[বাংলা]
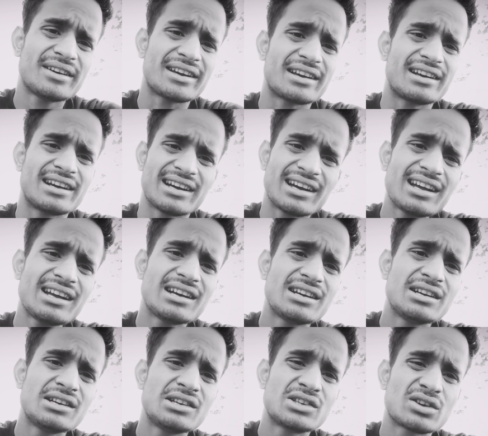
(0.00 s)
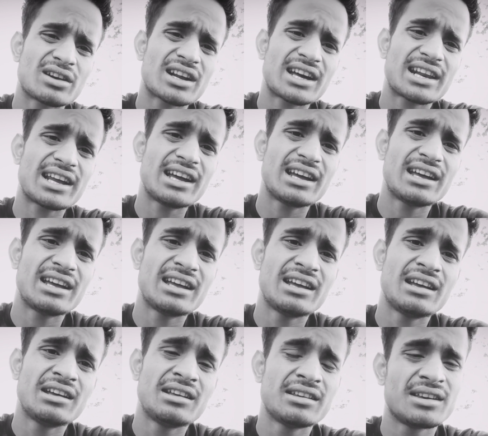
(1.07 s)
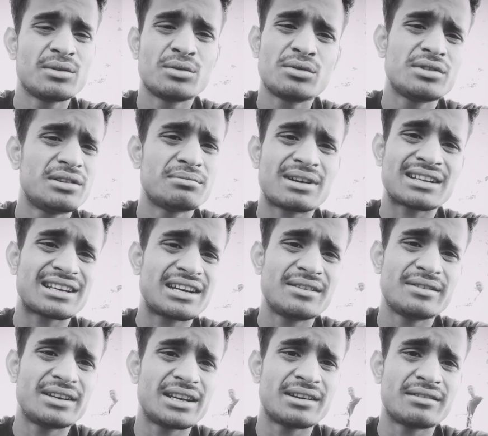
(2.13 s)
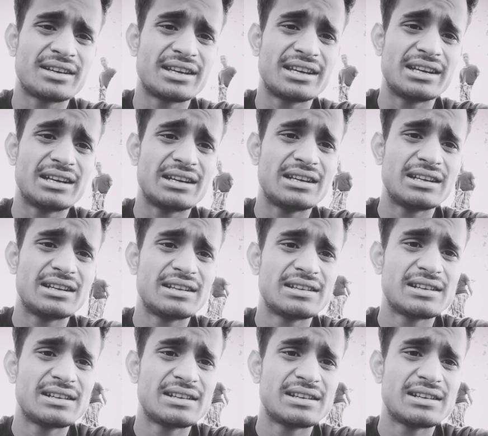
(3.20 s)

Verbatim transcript: যাবে হ্যাঁ সরকারে কোনোদিন মাথা নিবেন না আমাকে